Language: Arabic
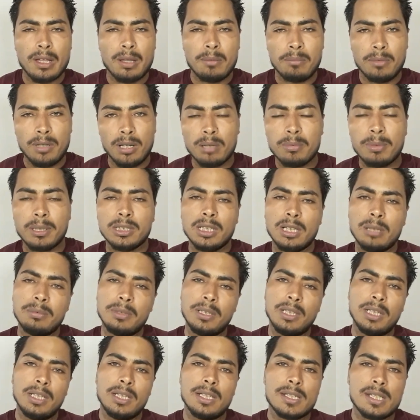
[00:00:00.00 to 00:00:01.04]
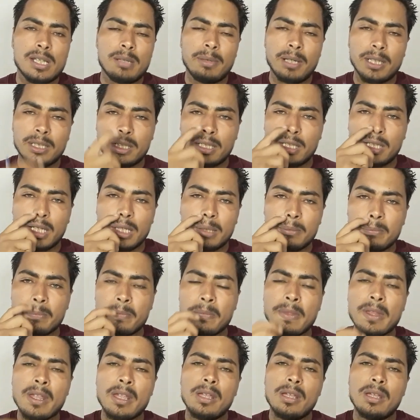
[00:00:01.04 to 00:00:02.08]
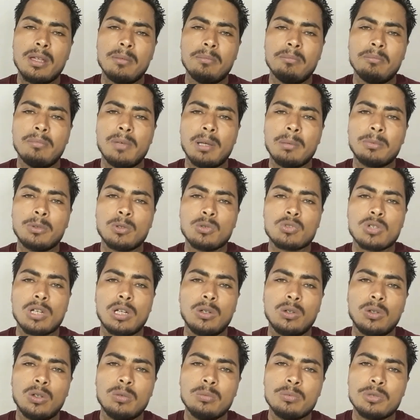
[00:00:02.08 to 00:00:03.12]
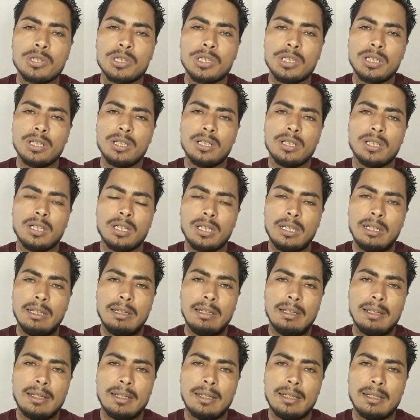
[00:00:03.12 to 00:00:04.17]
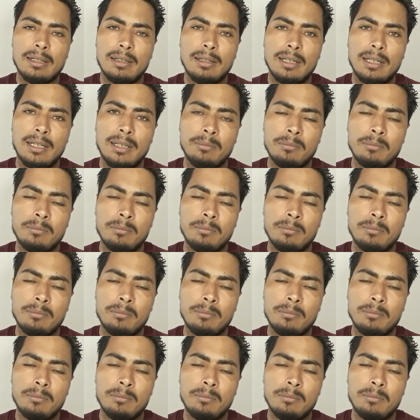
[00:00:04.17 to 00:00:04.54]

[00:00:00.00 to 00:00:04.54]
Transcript: من اربع ايام لسبع ايام ما بتوصل لهمش ما